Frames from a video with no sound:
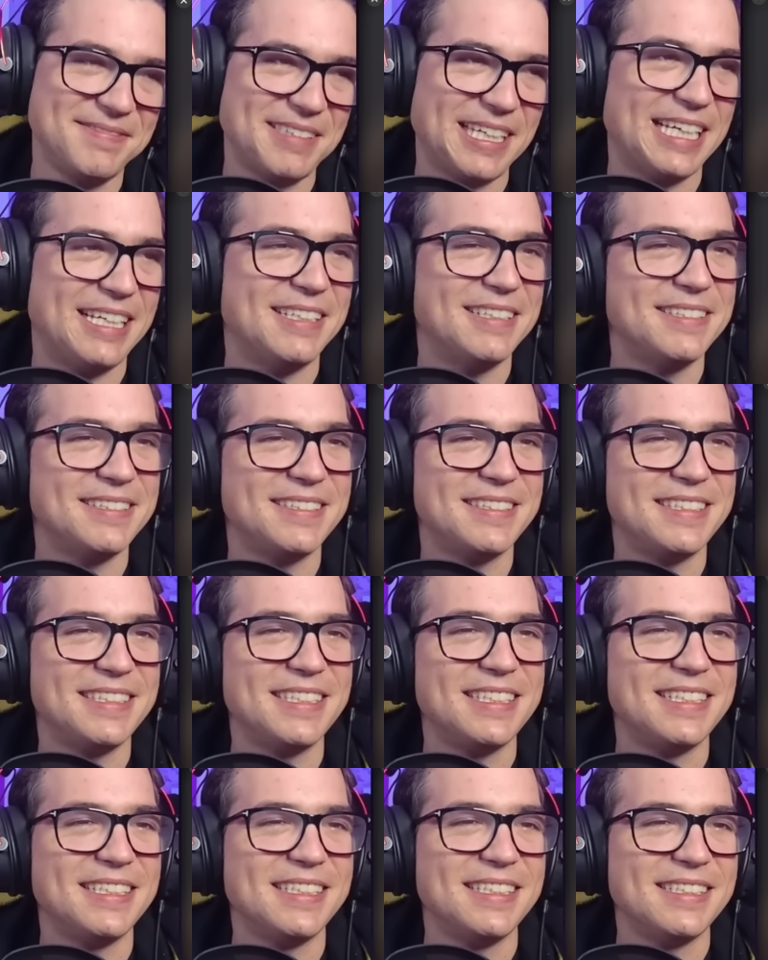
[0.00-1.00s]
Hasta
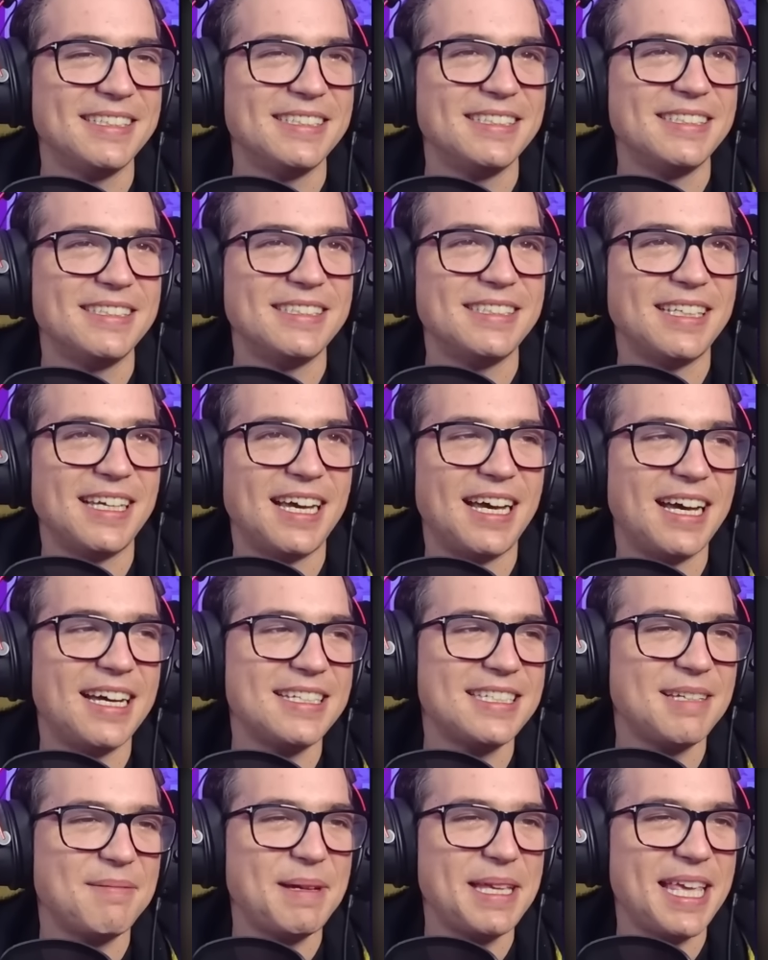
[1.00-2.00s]
mañana.
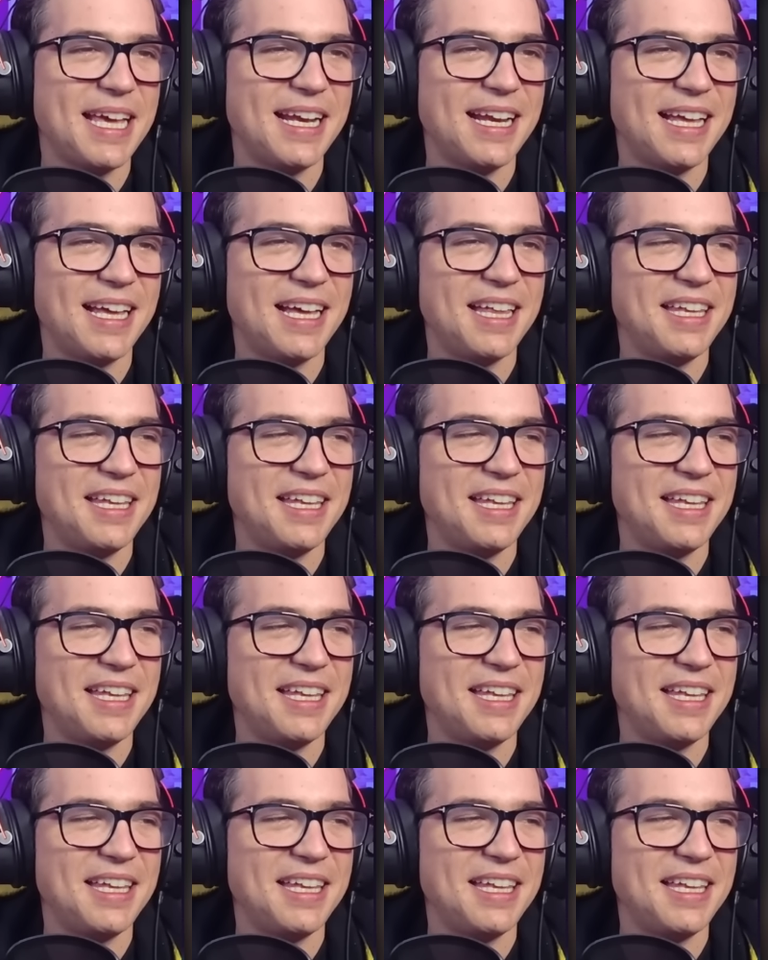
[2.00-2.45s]
Hasta mañana,